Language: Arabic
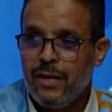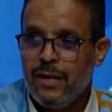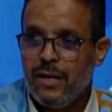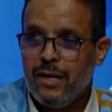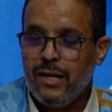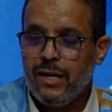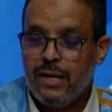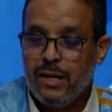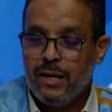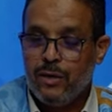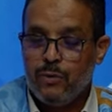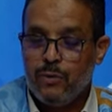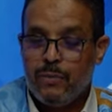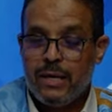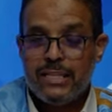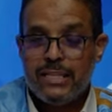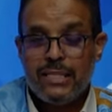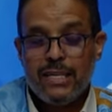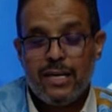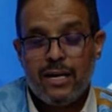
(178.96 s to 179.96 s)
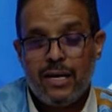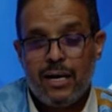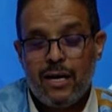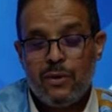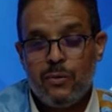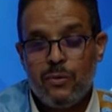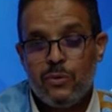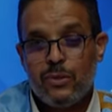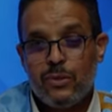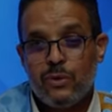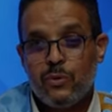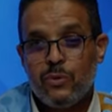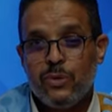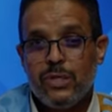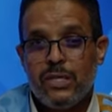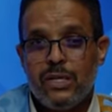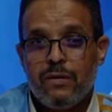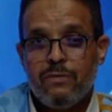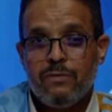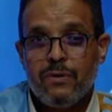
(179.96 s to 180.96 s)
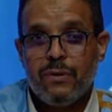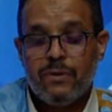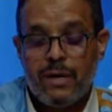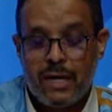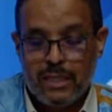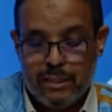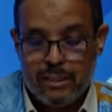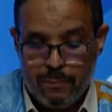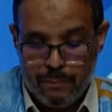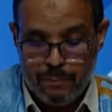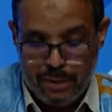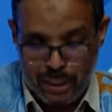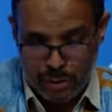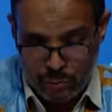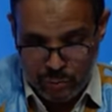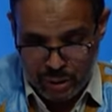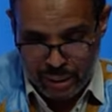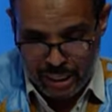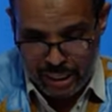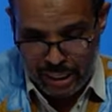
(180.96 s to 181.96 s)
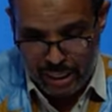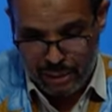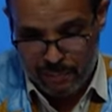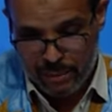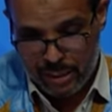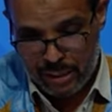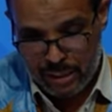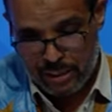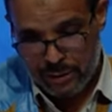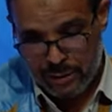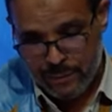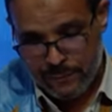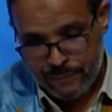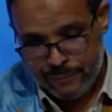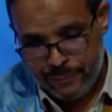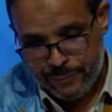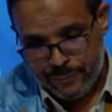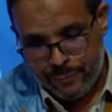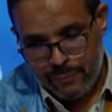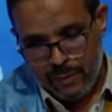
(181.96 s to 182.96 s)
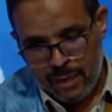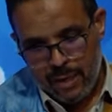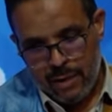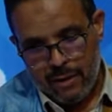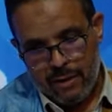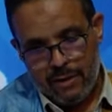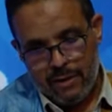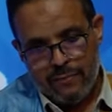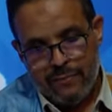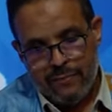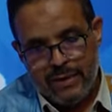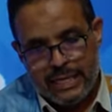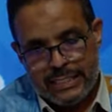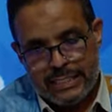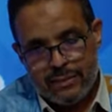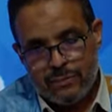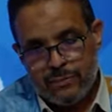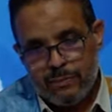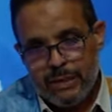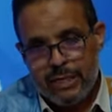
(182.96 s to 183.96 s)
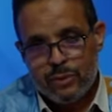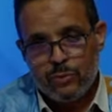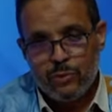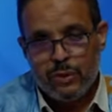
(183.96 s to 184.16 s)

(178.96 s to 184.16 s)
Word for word: لان اليوم اتي القانون التوجيهي واحده من مادته هذه الماده بنص مادته